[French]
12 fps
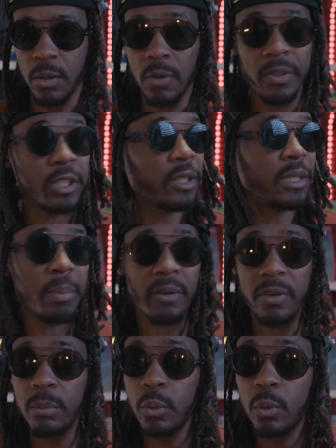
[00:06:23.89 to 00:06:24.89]
Le fait que tu pas
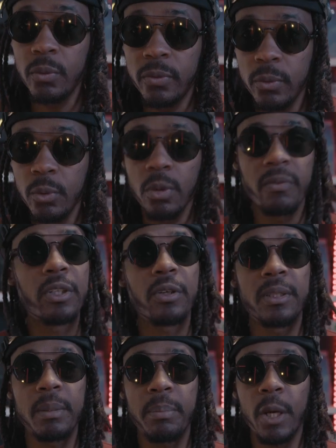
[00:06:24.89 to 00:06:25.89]
fait beaucoup de vues, le fait que
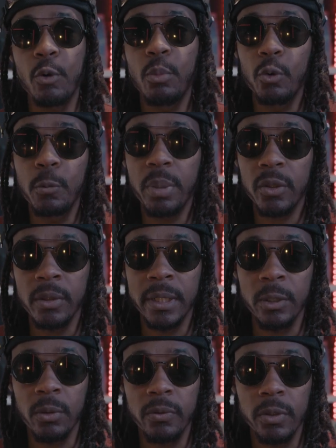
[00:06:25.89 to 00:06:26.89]
tu pas eu beaucoup de personnes
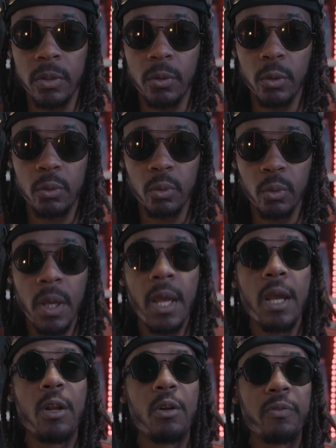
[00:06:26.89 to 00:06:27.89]
qui t'ont fait de retour,
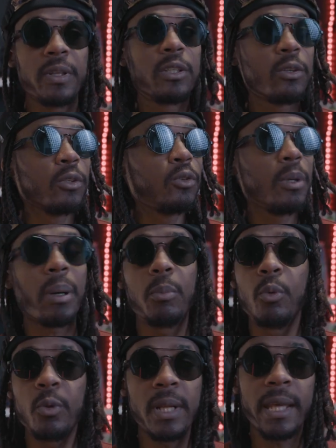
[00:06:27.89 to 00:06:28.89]
le fait que tu n'aies pas
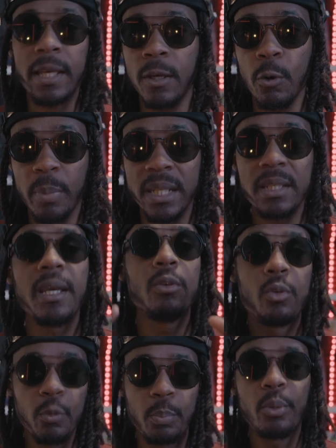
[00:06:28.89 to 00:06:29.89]
beaucoup de likes et compagnie,
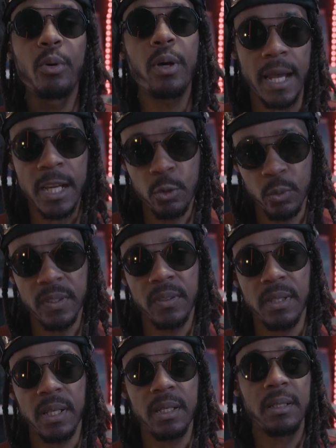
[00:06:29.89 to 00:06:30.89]
tu peux ajouter
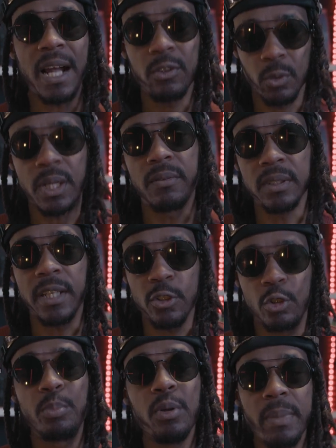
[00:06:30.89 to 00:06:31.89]
ça à ton
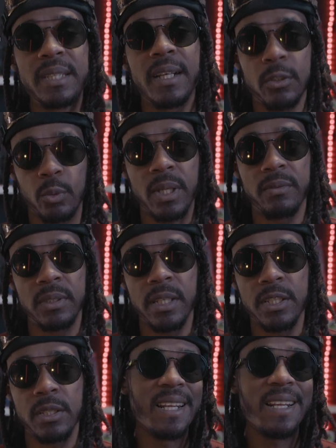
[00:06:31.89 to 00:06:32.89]
avantage. Tu peux le mettre à ton avantage.